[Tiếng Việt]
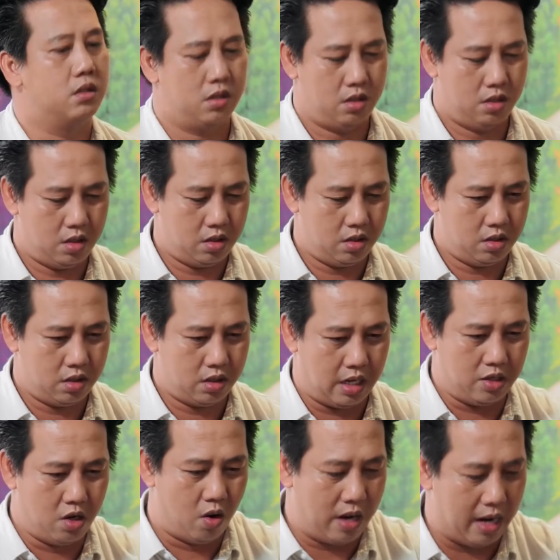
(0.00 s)
chứ
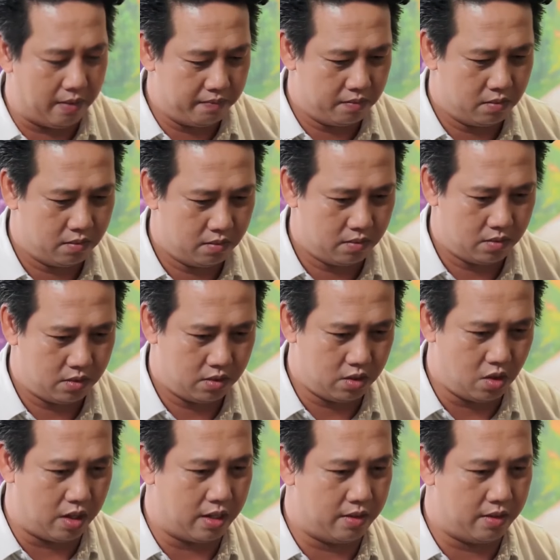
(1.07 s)
là dạ, vô ra Dạ.